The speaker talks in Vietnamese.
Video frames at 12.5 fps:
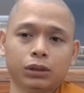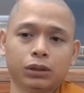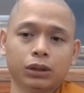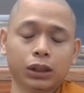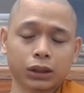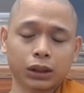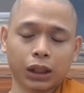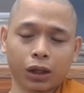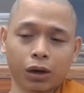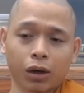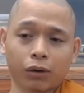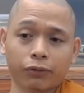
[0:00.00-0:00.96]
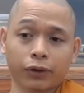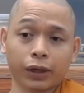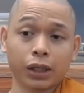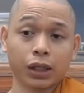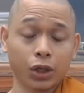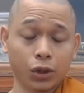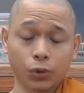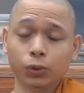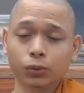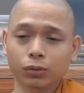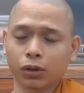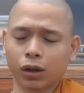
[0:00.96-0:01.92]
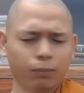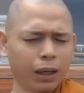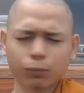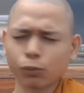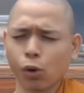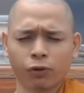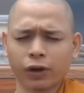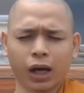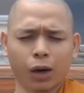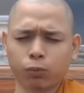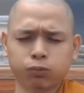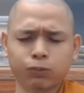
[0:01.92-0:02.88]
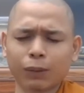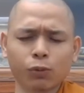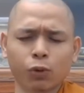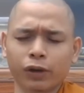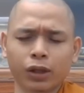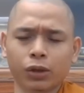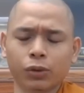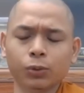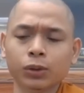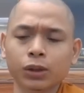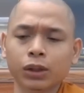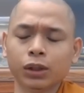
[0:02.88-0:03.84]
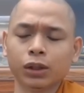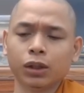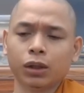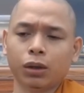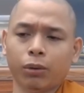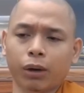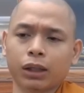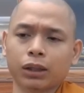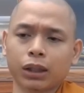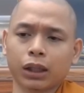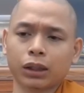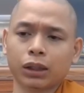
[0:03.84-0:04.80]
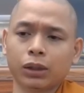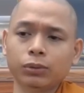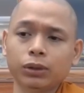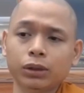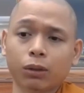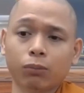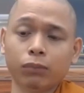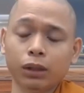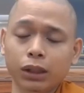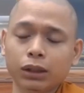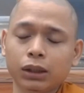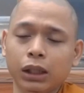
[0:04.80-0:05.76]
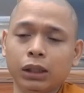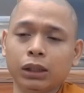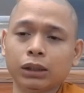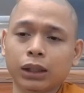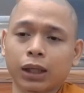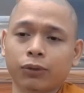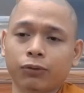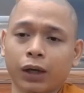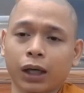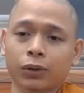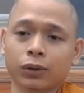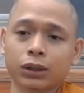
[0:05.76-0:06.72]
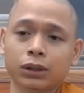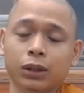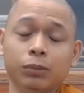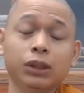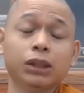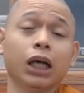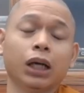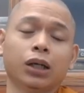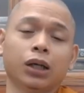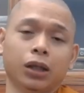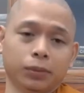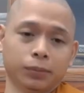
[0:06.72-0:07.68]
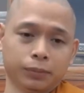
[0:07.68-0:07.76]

tức là họ phải hiểu họ bắt buộc phải học bắt buộc phải hiểu hoặc là nếu như không biết thì chư tăng phải có trách nhiệm hướng dẫn họ